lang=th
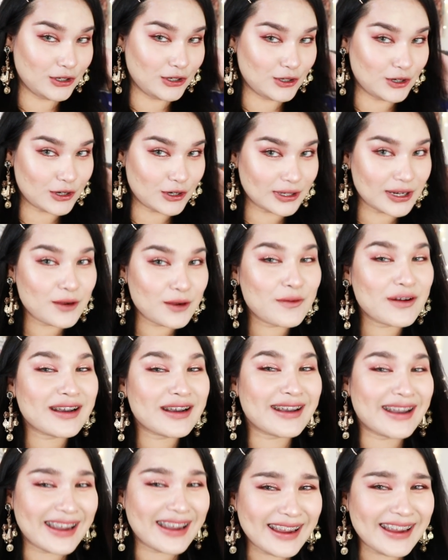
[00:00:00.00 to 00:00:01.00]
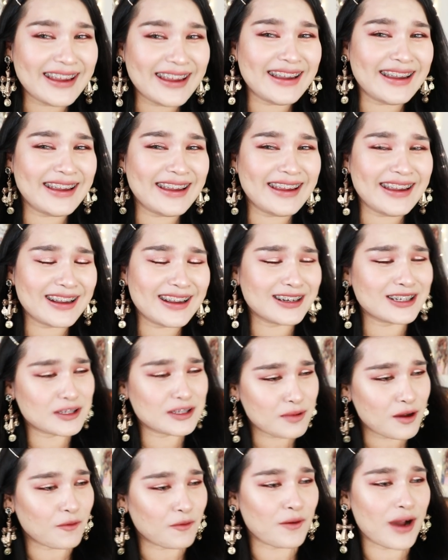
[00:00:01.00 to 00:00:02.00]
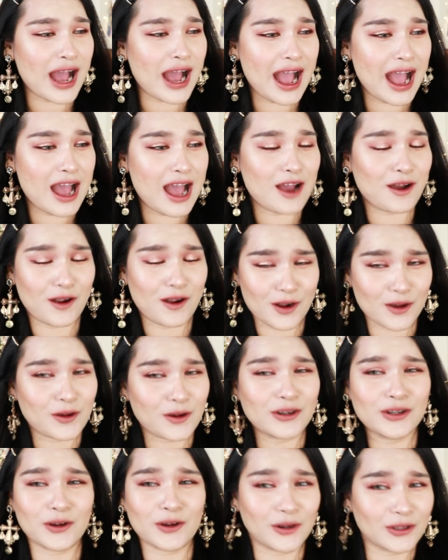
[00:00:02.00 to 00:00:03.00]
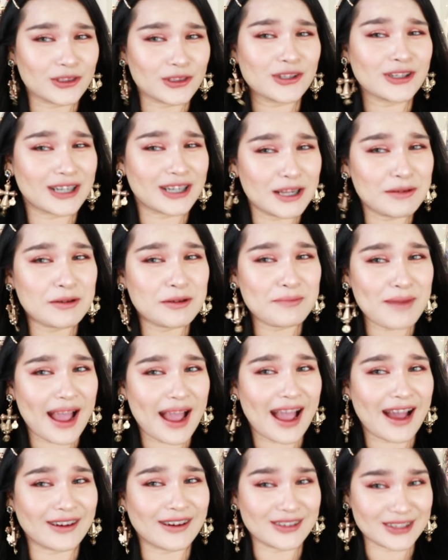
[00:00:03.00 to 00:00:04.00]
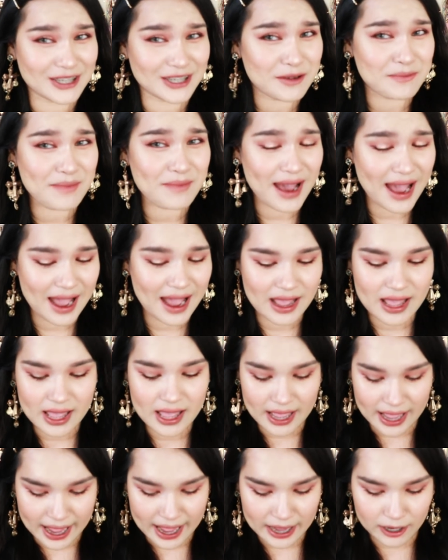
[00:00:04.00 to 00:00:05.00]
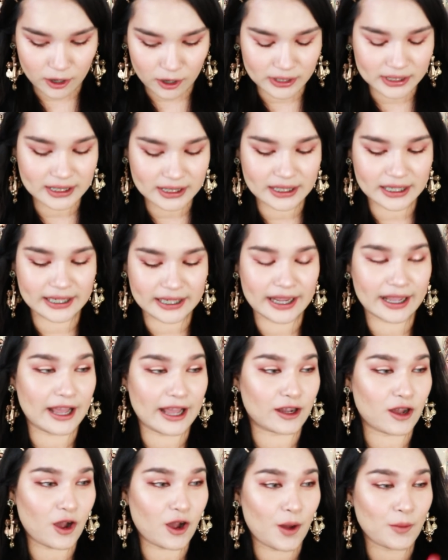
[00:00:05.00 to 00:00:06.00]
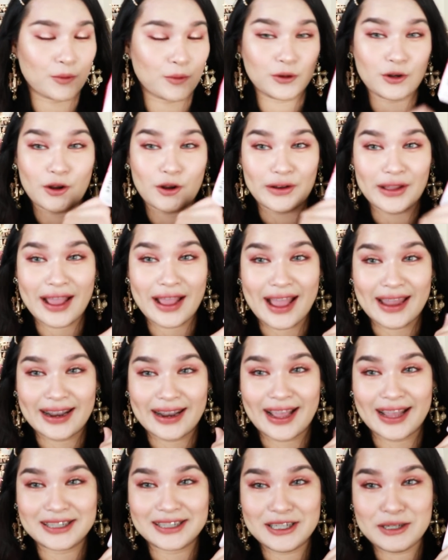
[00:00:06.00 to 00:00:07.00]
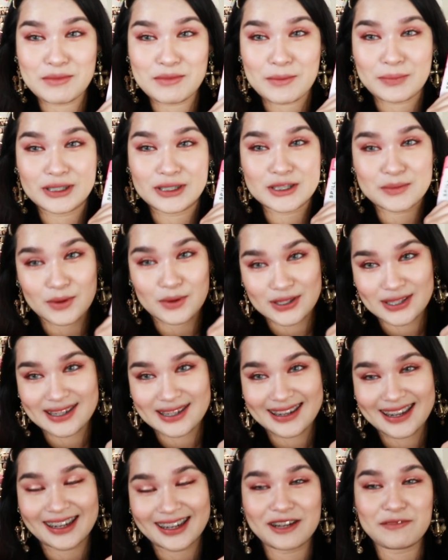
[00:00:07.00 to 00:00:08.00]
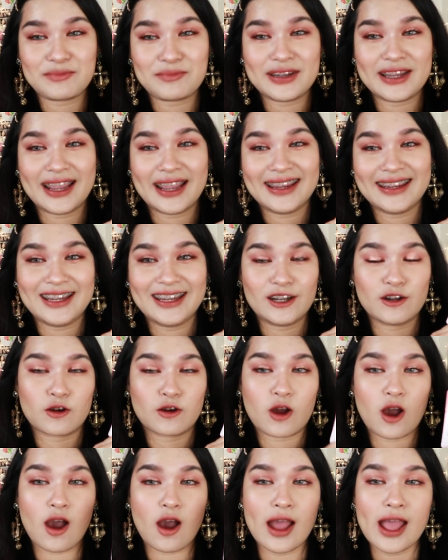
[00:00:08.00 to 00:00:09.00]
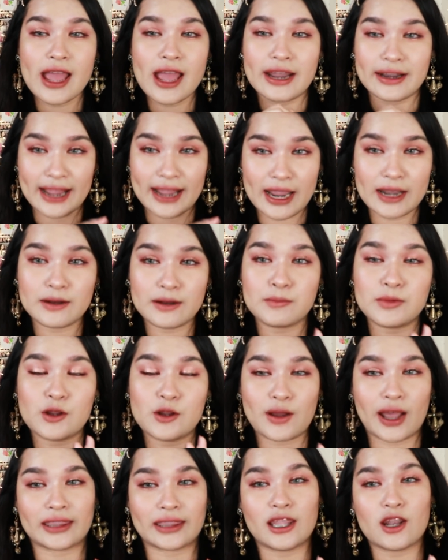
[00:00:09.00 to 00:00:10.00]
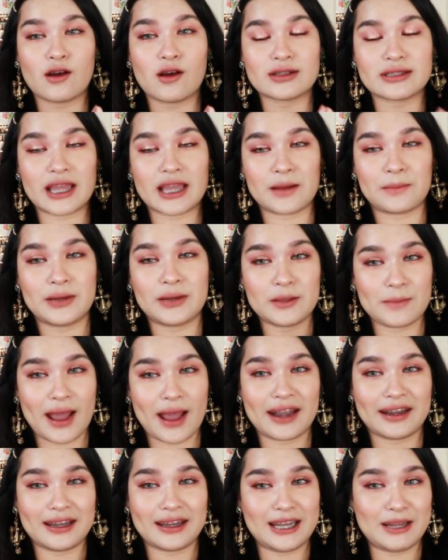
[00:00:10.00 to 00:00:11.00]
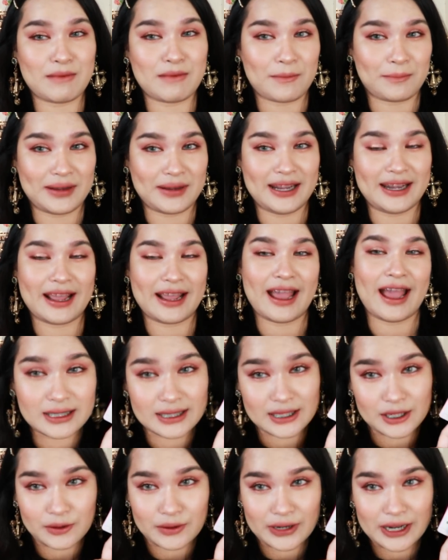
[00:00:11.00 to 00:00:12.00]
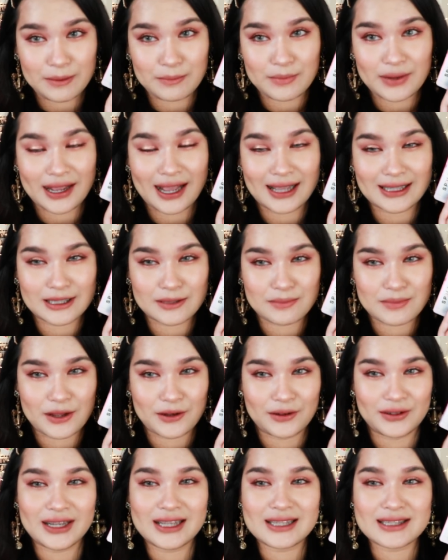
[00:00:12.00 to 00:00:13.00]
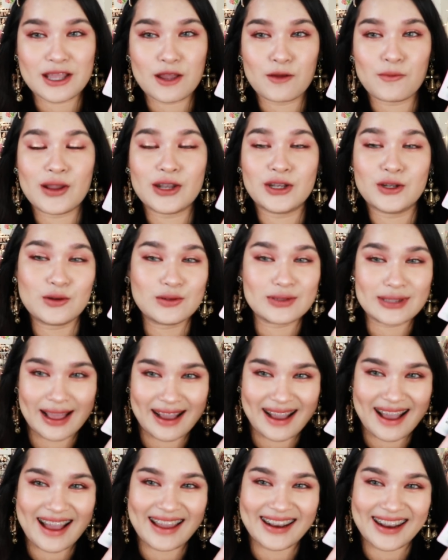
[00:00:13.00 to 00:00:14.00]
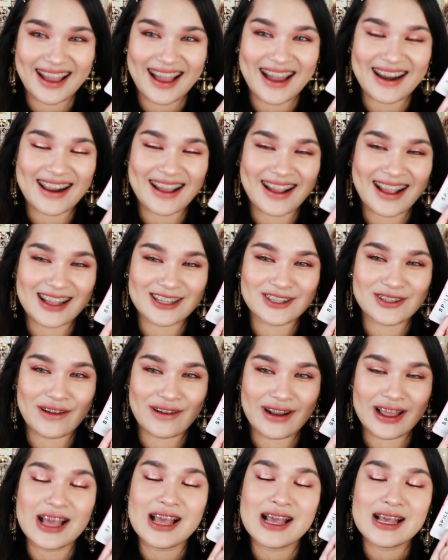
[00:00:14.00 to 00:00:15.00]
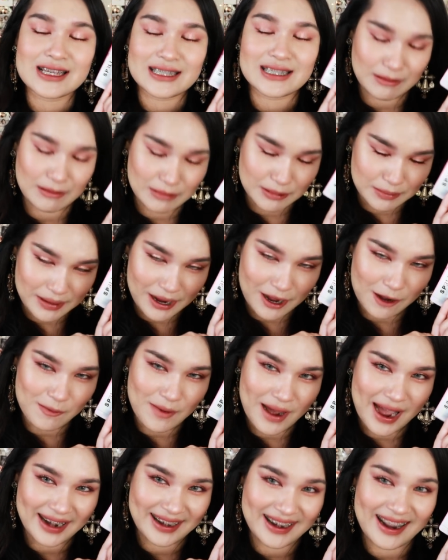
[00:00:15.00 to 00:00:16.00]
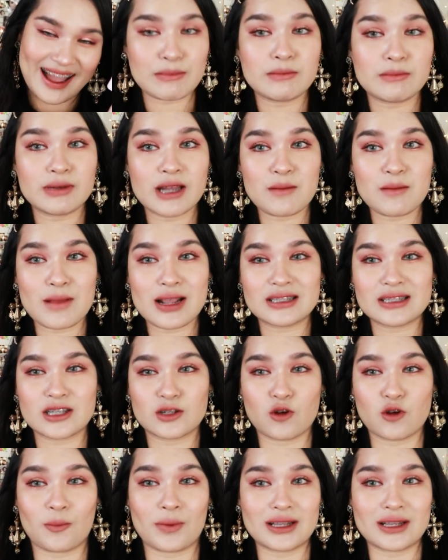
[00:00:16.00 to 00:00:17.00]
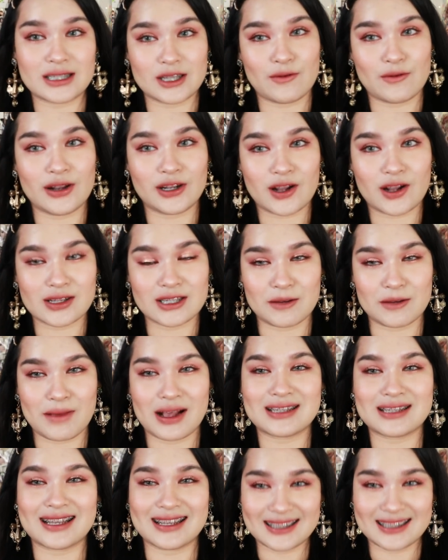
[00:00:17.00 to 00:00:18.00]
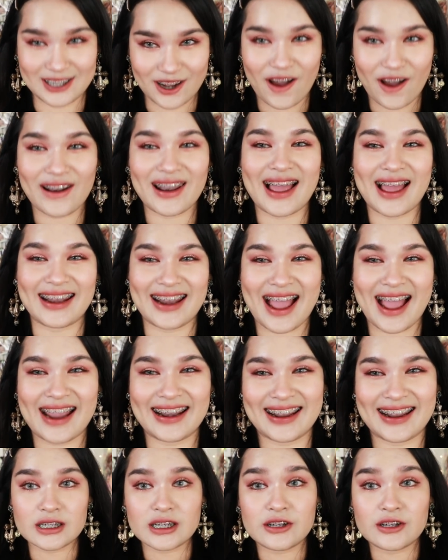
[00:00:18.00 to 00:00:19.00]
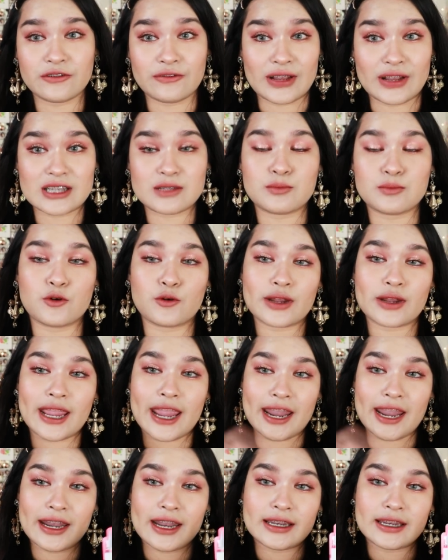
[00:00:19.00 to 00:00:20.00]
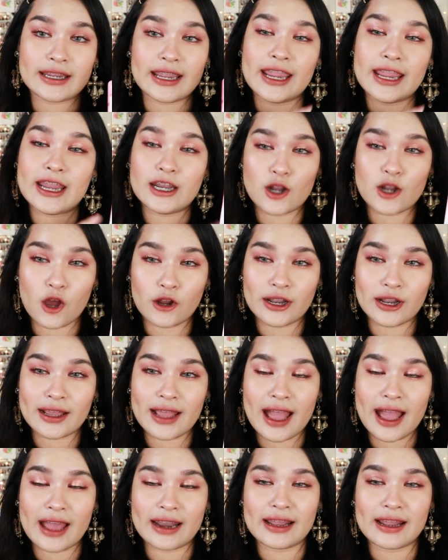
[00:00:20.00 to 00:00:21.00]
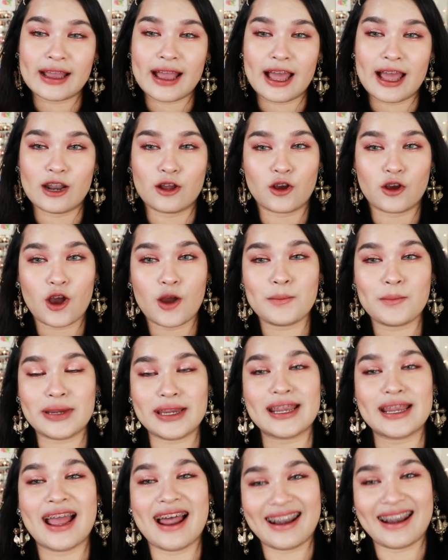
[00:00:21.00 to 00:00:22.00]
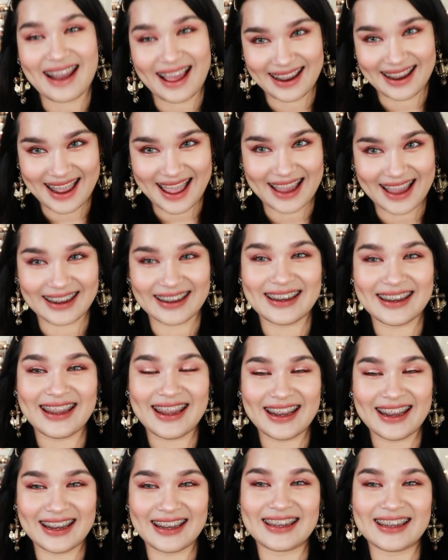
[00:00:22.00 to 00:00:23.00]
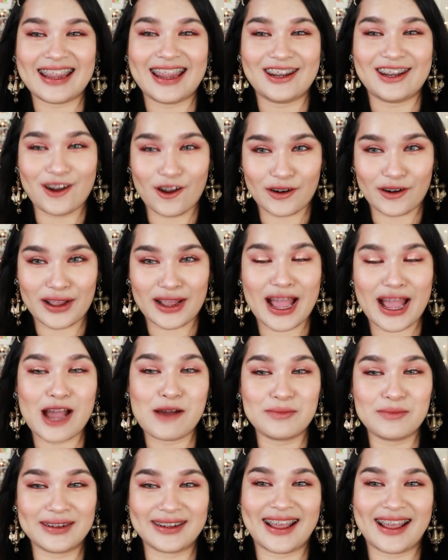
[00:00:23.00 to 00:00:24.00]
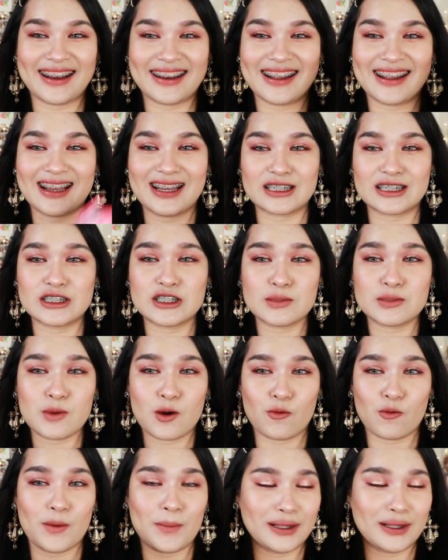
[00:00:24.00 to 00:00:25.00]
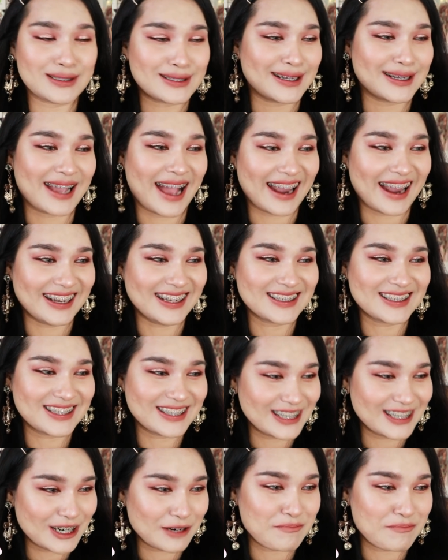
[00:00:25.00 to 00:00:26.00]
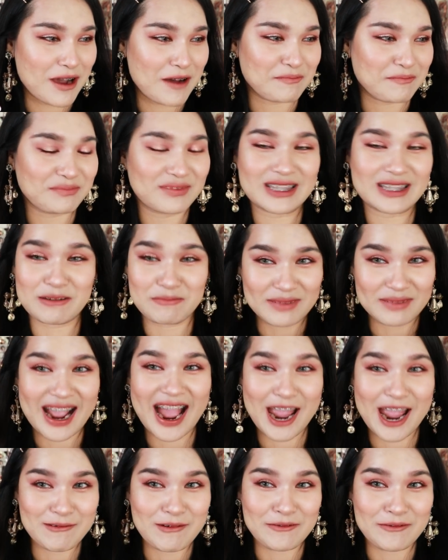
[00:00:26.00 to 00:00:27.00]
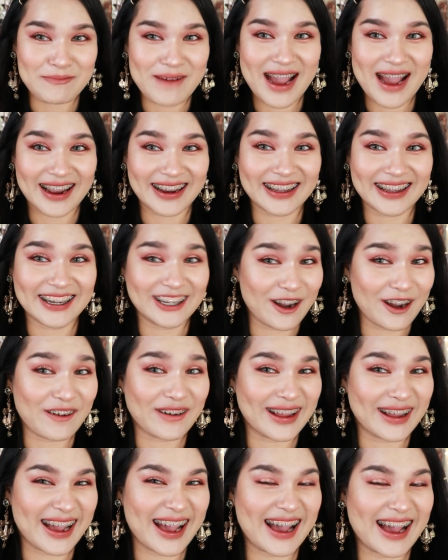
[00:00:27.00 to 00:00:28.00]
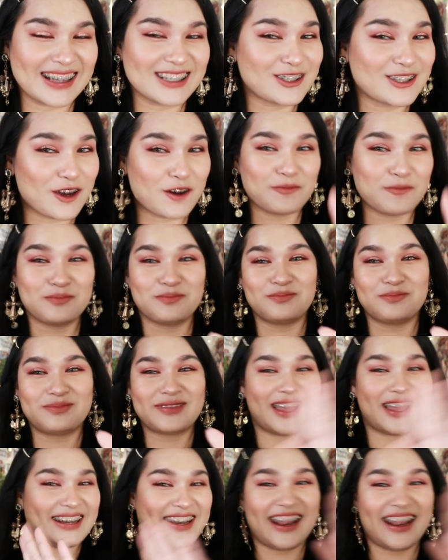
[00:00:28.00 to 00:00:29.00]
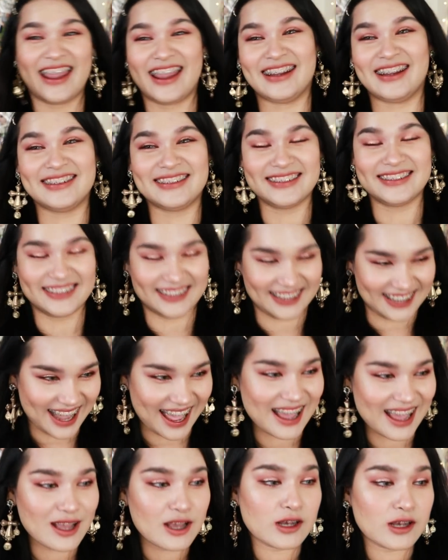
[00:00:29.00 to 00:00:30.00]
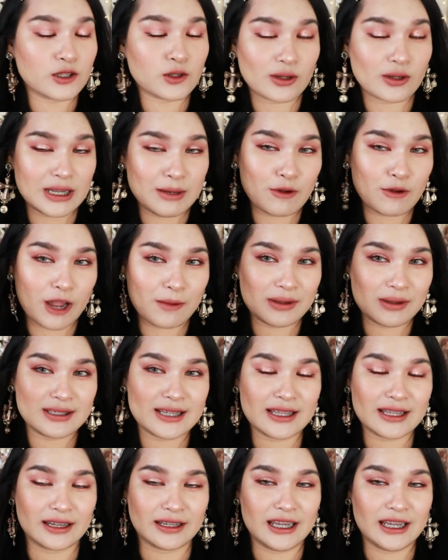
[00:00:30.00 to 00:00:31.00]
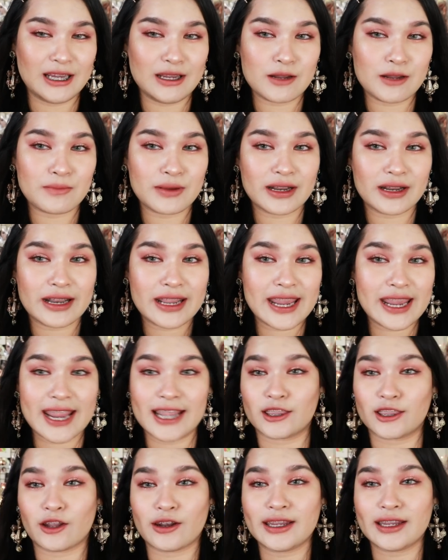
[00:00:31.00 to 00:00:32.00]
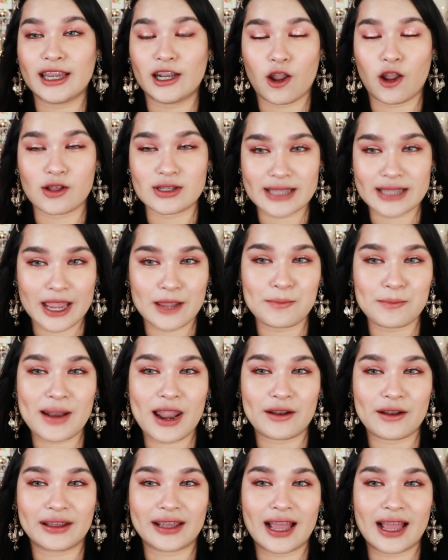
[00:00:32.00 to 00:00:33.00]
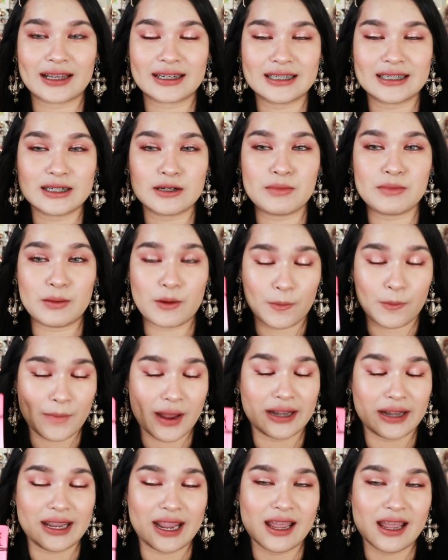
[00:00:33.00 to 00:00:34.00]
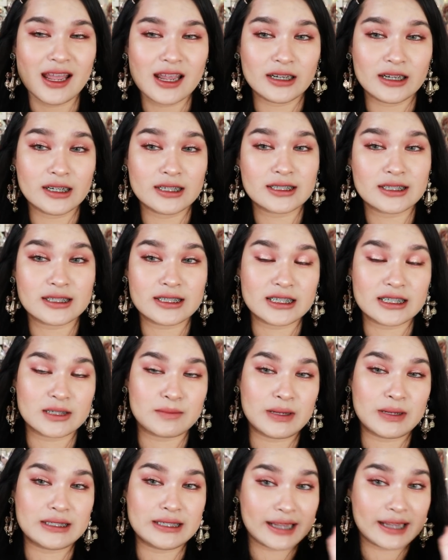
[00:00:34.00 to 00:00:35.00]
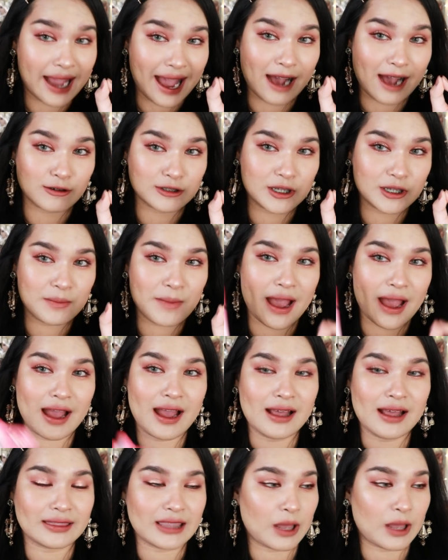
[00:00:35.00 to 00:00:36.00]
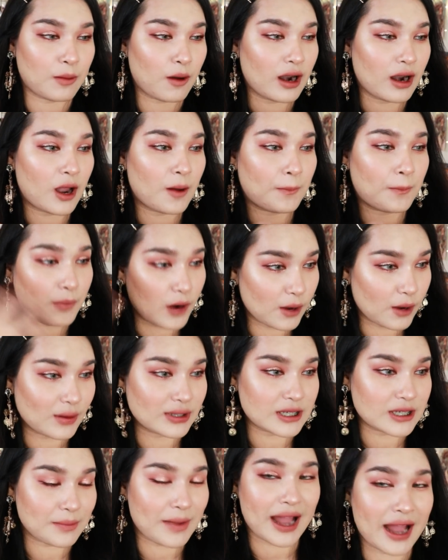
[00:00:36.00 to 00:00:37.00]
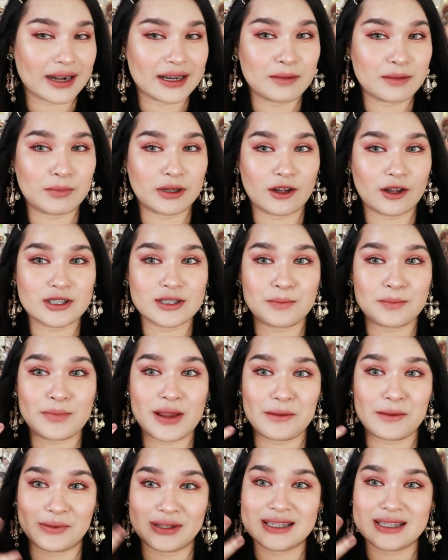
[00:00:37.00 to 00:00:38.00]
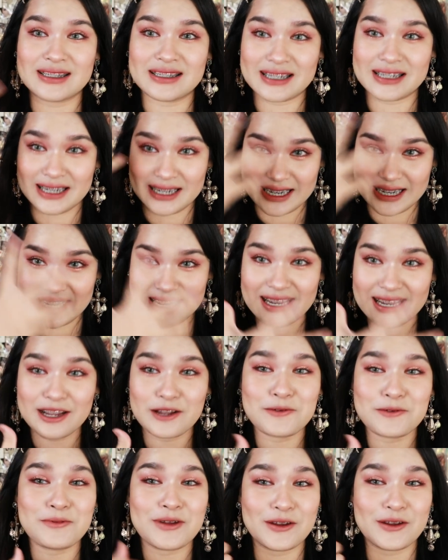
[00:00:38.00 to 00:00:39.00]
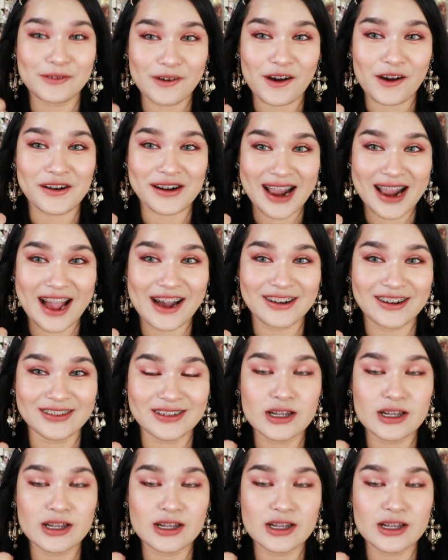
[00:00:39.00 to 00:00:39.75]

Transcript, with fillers: ลุคในวันนี้คือจะบอกว่าคนละคนกับคนต้นคลิปหรือเปล่าใช่ป่ะก่อนอื่นเลยนะคะก็ขอบคุณน้องนะคะที่มาเป็นสปอนเซอร์ในคลิปนี้ให้ขิงแล้วก็ได้มีโอกาสได้ลองใช้ผลิตภัณฑ์ดีๆแบบนี้นะคะเจลซีครีมนะคะจะจำหน่ายอยู่ที่เซเว่นทุกสาขานะคะราคาซองละ39 บาทนะถ้าเพื่อนๆไม่สะดวกไปเซเว่นก็สามารถสั่งซื้อออนไลน์ได้นะชื่อ Facebook NNK น้องนะคะแล้วก็มี Line @ NNK น้องนะคะเหมือนกันนะคะคือจะบอกว่าเป็นสินค้าที่ชื่อแบบจำง่ายมากๆเลยน้องนะคะจบแค่นั้นเองนะตัวนี้มีความพิเศษอย่างที่เพื่อนได้เห็นตอนที่ขิงลองใช้ไปแล้วนะคะคือบีบออกมาเนี่ยเนื้อซีจะมีสีขาวใช่ปะแต่พอเราปล่อยไว้สัพักหนึ่งมันก็จะเปลี่ยนเป็นสีผิวของเรา